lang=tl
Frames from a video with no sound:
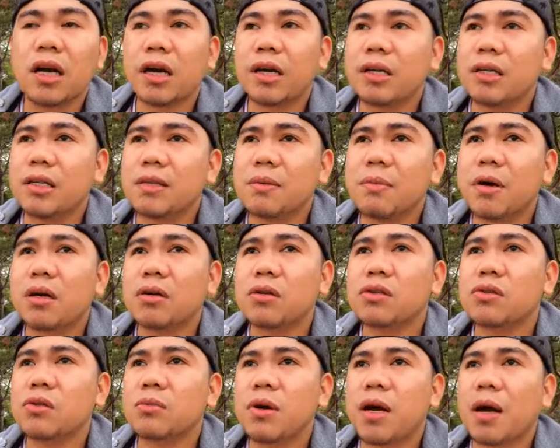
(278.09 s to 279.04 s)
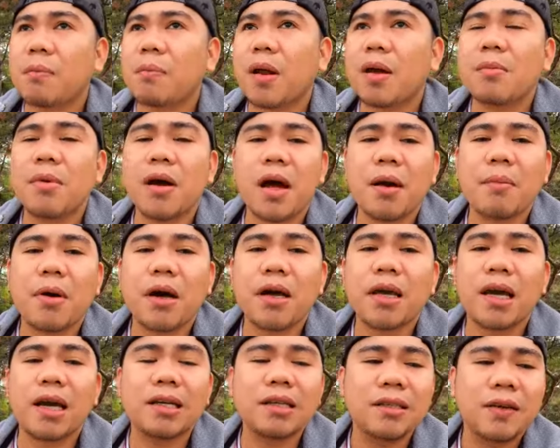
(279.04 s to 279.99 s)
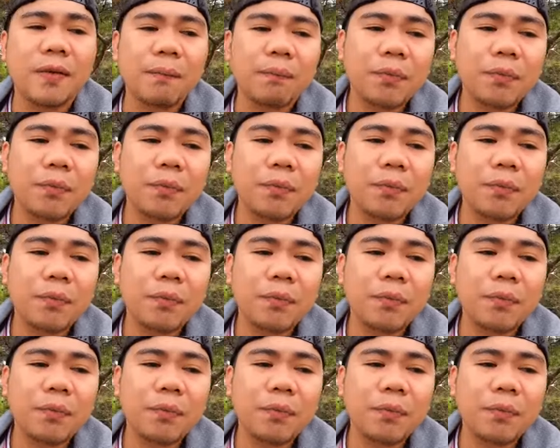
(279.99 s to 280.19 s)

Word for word: guys sa mga gusto mag-apply mga kabayan